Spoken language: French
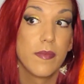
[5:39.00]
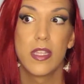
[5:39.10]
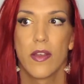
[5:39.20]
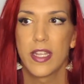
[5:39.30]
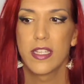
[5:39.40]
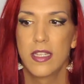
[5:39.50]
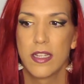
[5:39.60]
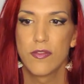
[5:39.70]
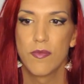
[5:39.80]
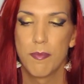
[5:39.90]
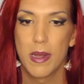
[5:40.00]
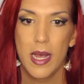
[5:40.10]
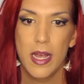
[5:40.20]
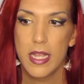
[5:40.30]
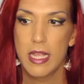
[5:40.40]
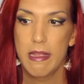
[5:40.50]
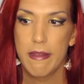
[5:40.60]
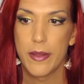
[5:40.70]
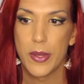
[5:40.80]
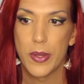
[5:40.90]
il y en a qui n'assument pas
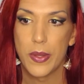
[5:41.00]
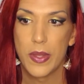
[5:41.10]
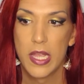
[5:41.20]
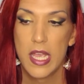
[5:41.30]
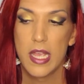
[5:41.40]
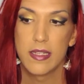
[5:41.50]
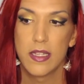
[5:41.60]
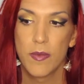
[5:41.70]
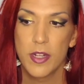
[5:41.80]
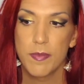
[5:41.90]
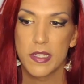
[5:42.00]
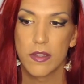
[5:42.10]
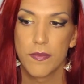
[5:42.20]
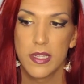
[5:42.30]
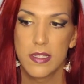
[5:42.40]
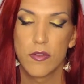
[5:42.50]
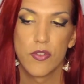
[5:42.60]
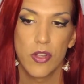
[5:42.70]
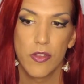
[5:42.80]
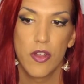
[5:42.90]
euh, et, c'est dommage parce qu'en fait ce
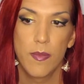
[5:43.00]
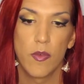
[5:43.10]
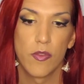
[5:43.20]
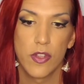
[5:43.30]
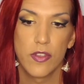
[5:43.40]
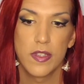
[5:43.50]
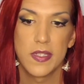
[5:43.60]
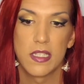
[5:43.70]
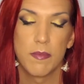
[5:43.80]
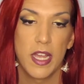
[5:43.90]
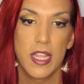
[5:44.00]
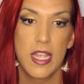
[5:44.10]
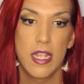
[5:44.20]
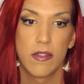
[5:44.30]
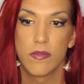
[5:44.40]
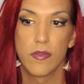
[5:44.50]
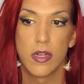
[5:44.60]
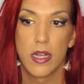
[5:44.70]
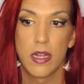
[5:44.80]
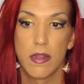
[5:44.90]
genre d'hommes ont tendance à se marier ou
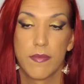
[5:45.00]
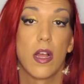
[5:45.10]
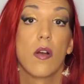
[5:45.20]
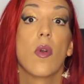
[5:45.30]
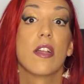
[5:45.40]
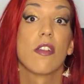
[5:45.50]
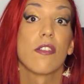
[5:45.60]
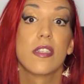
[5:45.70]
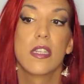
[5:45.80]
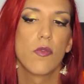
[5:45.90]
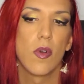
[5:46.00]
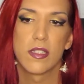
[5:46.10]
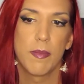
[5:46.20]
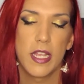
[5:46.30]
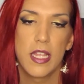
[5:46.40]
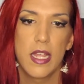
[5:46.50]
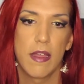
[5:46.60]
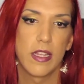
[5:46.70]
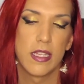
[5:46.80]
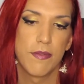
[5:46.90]
à, enfin, ou à sortir ou à se marier
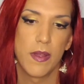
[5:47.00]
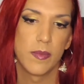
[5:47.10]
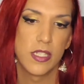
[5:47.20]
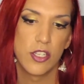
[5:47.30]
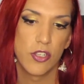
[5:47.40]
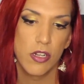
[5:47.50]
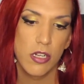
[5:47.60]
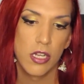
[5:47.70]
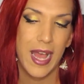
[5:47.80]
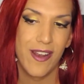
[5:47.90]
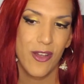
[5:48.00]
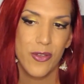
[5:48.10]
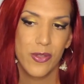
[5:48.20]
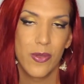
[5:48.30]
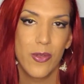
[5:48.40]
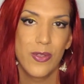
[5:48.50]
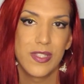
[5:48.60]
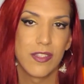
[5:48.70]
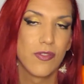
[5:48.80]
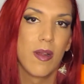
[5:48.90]
avec des femmes cisgenres alors que
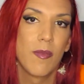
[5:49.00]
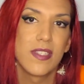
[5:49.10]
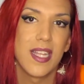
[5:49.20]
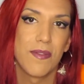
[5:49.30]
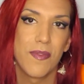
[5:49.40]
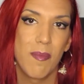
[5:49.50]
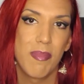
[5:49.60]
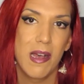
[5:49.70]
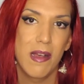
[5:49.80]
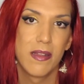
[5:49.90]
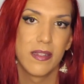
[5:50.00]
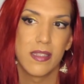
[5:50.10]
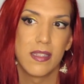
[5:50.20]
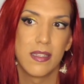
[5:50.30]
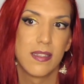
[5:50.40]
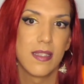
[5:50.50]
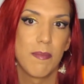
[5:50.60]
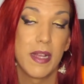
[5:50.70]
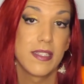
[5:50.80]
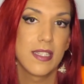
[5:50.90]
sexuellement ça ne va pas
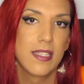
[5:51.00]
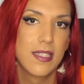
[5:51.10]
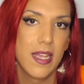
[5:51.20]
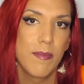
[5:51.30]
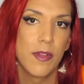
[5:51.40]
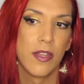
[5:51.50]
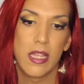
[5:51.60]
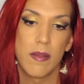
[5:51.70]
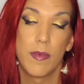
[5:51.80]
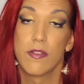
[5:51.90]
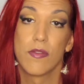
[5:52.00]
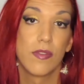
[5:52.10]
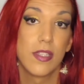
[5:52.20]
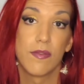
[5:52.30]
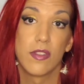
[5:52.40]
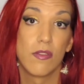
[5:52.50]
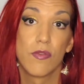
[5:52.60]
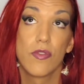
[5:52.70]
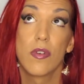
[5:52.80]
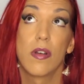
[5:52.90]
c'est pas ce qu'ils aiment et, bah du coup ça finit
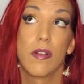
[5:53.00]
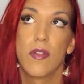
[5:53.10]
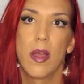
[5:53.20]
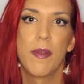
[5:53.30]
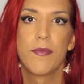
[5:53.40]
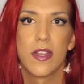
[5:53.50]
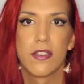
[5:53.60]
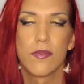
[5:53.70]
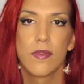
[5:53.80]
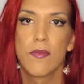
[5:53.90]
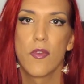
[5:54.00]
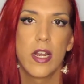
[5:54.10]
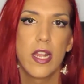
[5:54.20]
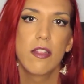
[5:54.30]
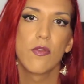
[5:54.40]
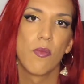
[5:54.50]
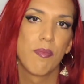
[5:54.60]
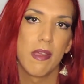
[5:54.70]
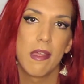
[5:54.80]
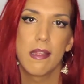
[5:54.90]
toujours euh, de la même façon ils vont aller les
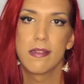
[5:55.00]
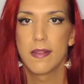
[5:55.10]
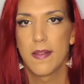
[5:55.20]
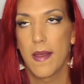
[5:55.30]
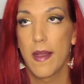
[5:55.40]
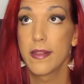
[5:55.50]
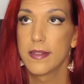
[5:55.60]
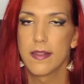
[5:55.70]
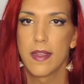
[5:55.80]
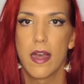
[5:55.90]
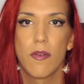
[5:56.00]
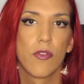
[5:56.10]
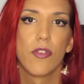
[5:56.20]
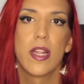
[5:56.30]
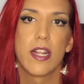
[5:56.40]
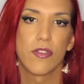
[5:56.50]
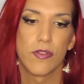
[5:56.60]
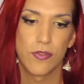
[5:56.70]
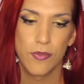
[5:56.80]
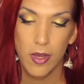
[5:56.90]
tromper etc etc on connaît la
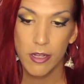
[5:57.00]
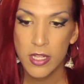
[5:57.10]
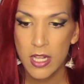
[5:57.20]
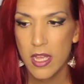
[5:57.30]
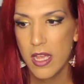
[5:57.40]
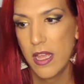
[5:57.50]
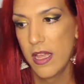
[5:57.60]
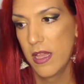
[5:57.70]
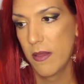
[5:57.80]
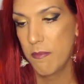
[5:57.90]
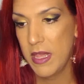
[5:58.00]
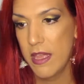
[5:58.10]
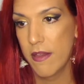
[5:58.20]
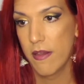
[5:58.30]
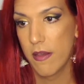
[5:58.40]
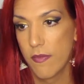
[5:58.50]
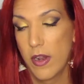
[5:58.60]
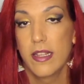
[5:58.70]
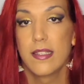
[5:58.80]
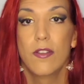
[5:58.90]
chanson hein. mais euh,
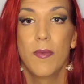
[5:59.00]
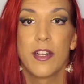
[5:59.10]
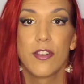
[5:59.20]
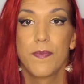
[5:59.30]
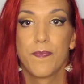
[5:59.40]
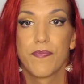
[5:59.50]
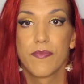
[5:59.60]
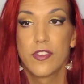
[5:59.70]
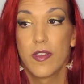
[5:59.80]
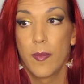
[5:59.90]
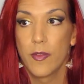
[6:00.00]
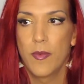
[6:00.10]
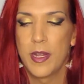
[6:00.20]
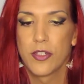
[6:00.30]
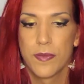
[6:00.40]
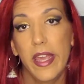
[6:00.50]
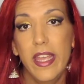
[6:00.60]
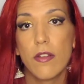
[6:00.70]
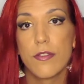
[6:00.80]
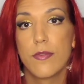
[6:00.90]
voilà c'est dommage c'est vraiment dommage
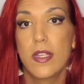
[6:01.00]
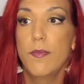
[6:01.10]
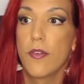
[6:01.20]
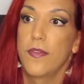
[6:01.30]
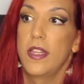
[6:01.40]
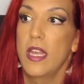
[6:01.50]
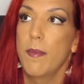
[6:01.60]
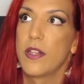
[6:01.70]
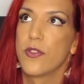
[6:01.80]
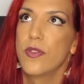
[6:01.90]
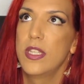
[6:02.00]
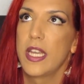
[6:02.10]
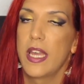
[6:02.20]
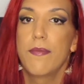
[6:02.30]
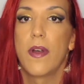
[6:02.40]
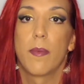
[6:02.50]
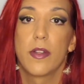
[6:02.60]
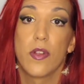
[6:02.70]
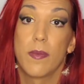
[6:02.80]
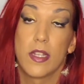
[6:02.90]
et ensuite pour finir bah, je dirais enfin
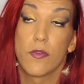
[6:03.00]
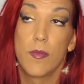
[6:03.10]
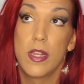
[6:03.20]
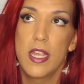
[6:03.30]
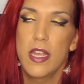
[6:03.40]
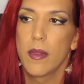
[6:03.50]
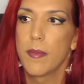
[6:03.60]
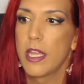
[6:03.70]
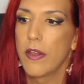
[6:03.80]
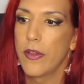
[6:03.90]
après j'en ai peut-être oublié hein, mais